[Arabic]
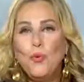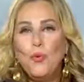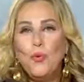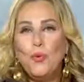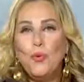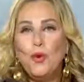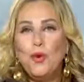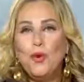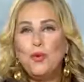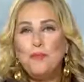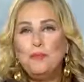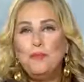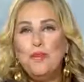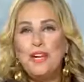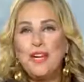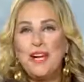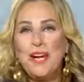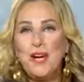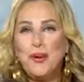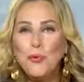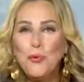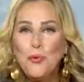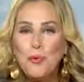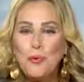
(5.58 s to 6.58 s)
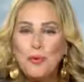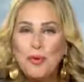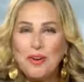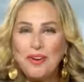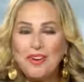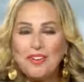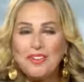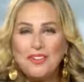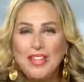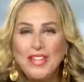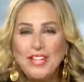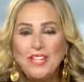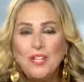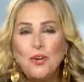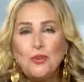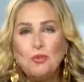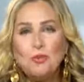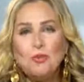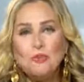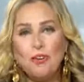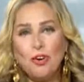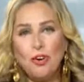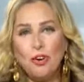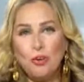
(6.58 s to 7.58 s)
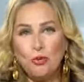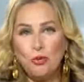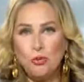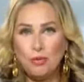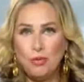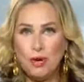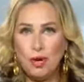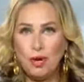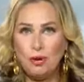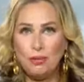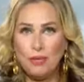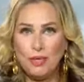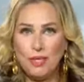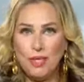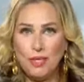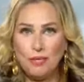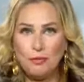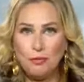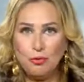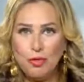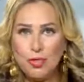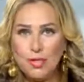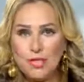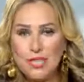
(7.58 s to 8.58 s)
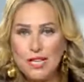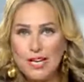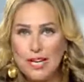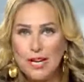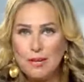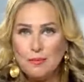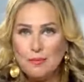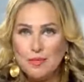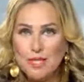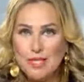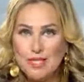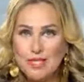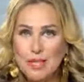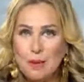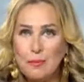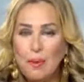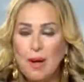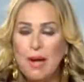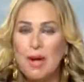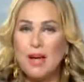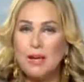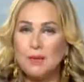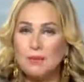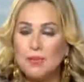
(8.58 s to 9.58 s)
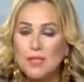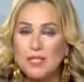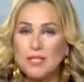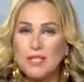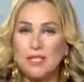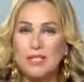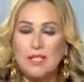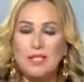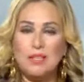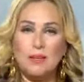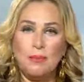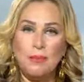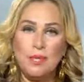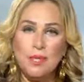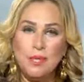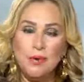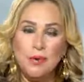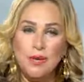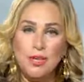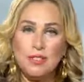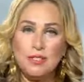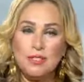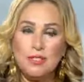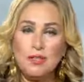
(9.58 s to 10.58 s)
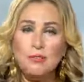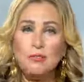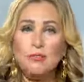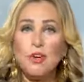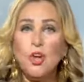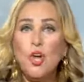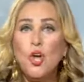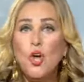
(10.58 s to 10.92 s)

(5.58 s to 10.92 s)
وبنرجع لكم مره ثانيه وبنفكركم برقم التليفون 257 56810